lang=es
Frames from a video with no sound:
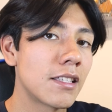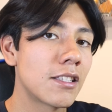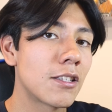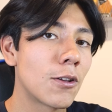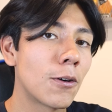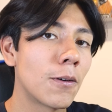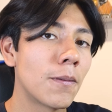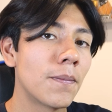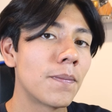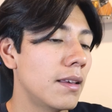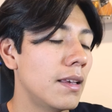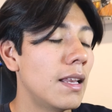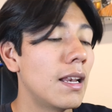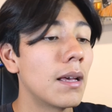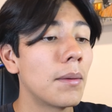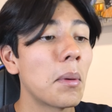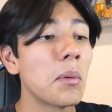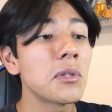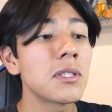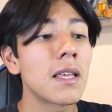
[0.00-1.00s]
esto y le
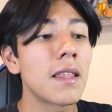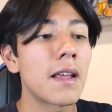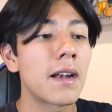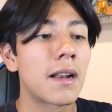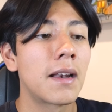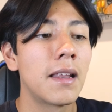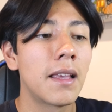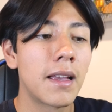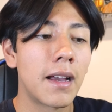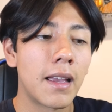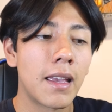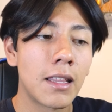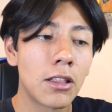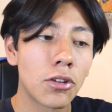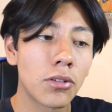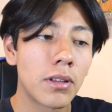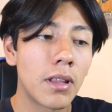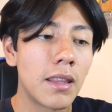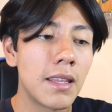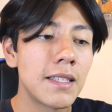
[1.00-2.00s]
vamos a dar clic aquí en
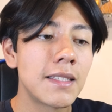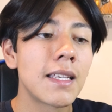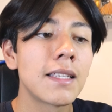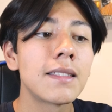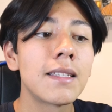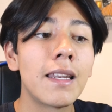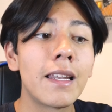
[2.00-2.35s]
donde dice